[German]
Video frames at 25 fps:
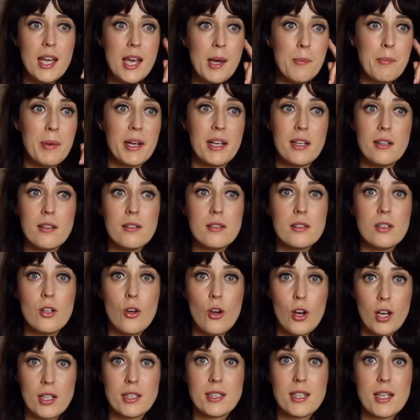Mein Hirn
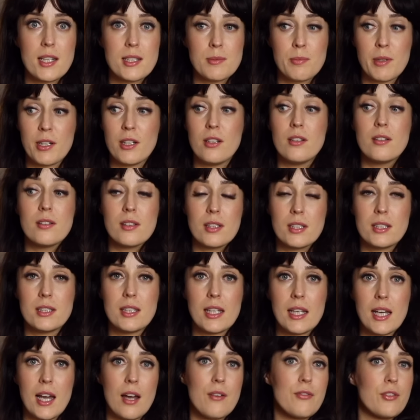hört das, mein Hirn riecht
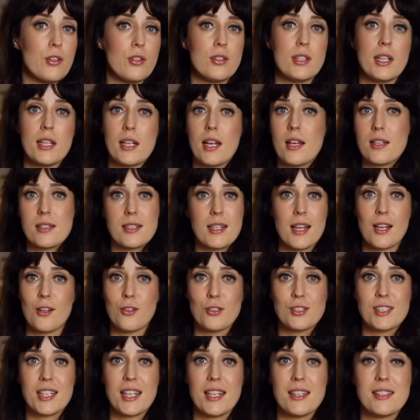den Kaffee und denkt, ah, ist da,
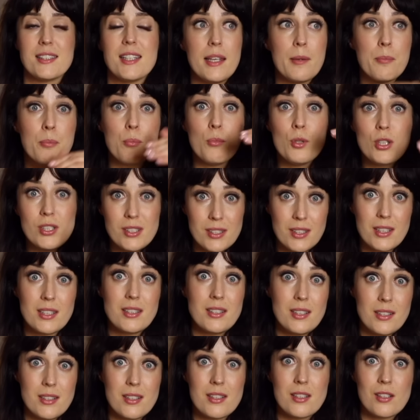los geht's. Ihr müsst nicht
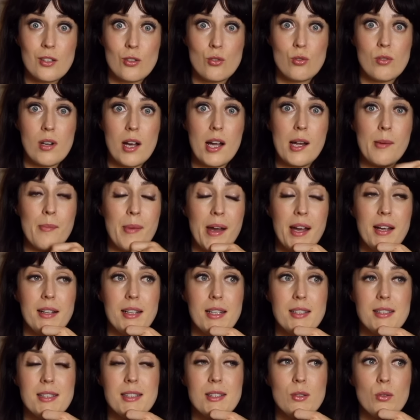dieses Ritual machen.
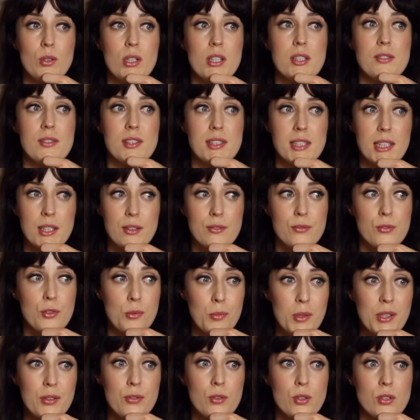Das ist nur das, was für
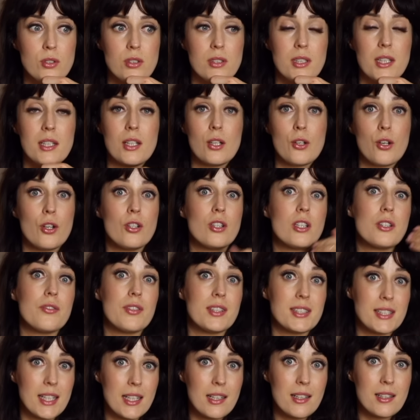mich funktioniert. Ihr könnt euch
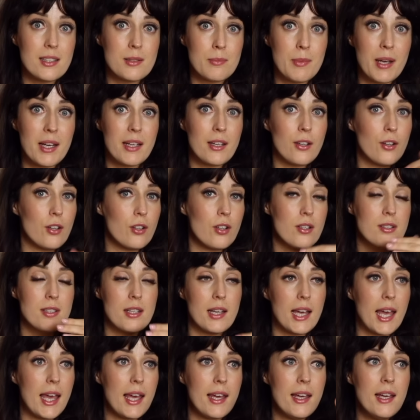was anderes machen. Ihr könnt auch
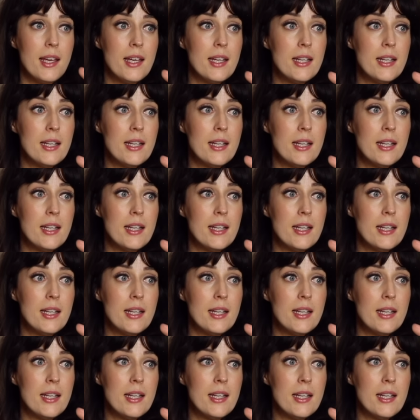sagen, ey,